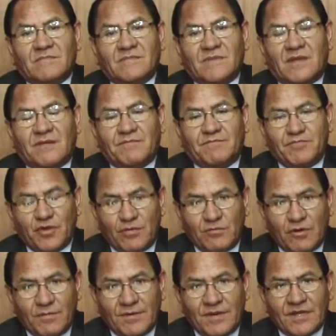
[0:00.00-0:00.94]
de
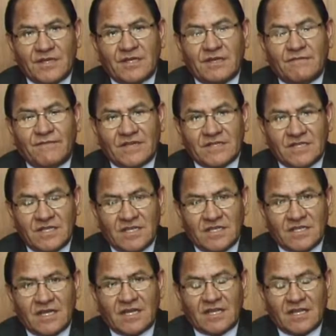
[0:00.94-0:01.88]
promover y
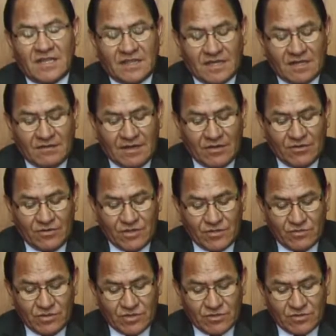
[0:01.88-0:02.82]
facilitar el trabajo
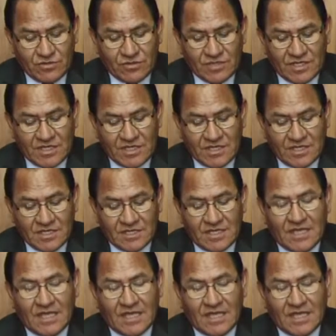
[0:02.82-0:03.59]
de nuestros docentes